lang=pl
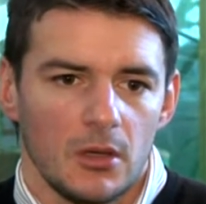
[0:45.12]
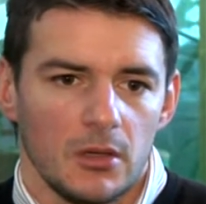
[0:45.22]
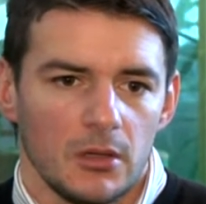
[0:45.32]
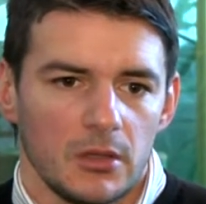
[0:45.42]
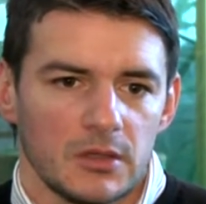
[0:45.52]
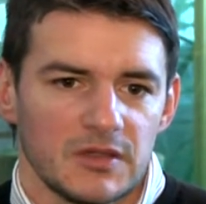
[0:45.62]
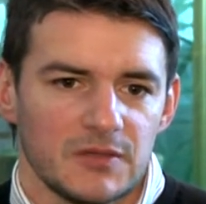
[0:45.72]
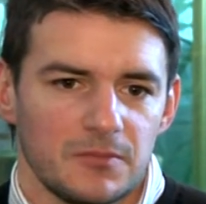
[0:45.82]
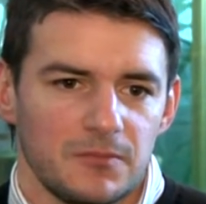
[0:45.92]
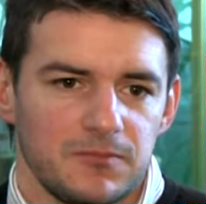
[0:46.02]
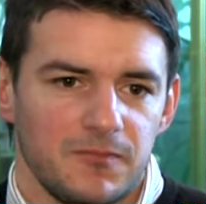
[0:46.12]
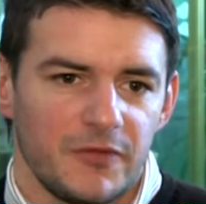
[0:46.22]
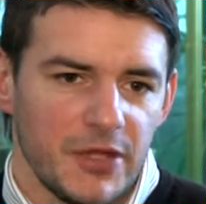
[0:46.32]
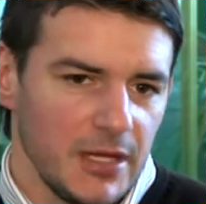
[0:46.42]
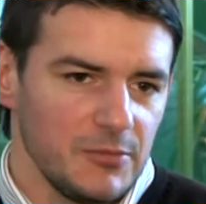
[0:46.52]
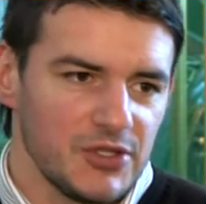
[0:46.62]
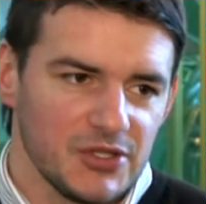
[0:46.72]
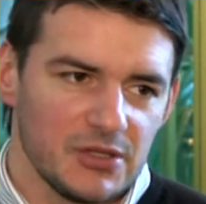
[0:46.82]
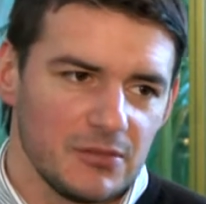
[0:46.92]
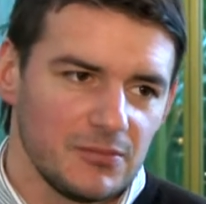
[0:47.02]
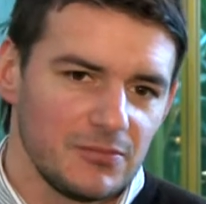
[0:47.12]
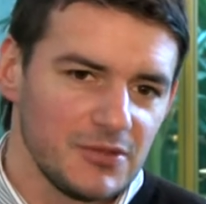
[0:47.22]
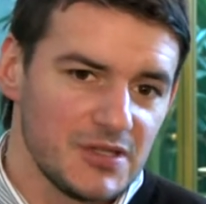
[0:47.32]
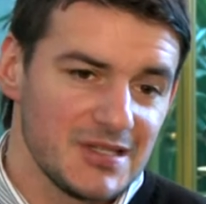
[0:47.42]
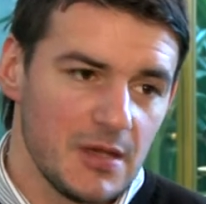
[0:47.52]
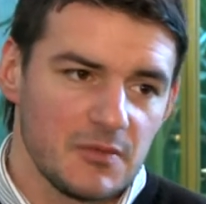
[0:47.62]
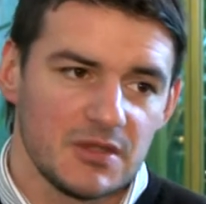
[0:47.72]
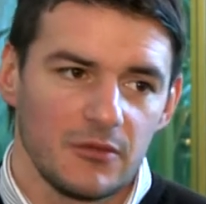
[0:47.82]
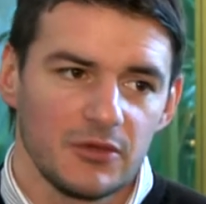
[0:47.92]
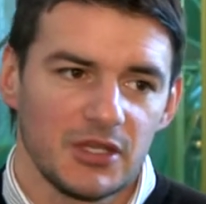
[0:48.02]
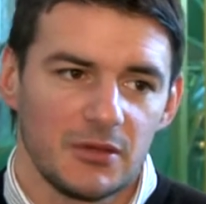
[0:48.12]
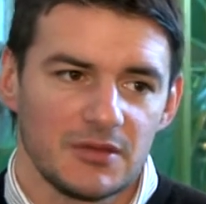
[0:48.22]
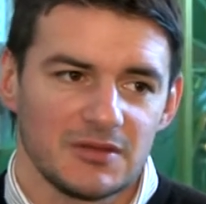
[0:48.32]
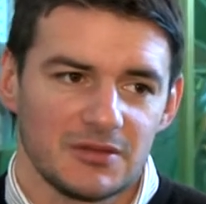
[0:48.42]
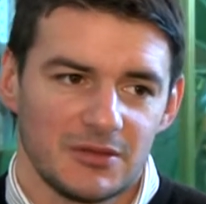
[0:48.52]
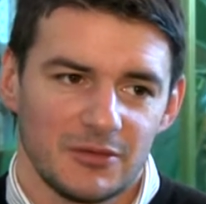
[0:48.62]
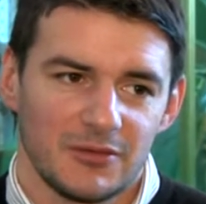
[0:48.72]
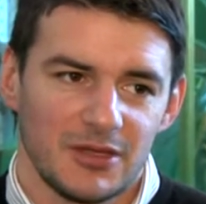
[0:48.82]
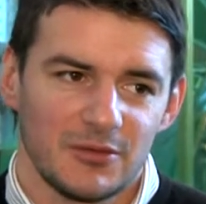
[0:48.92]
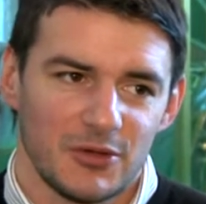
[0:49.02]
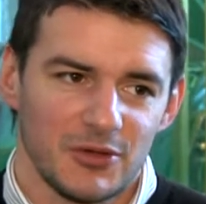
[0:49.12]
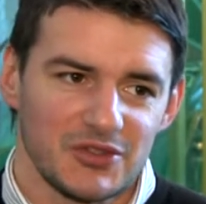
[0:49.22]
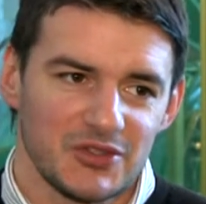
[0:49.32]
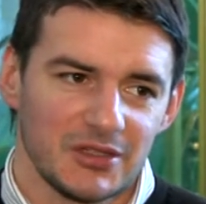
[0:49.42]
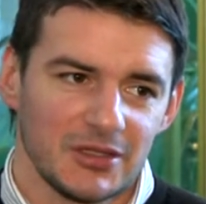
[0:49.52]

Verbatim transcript: E, wydaje mi się, że bycie samym zawodnikiem jest o wiele prostsze,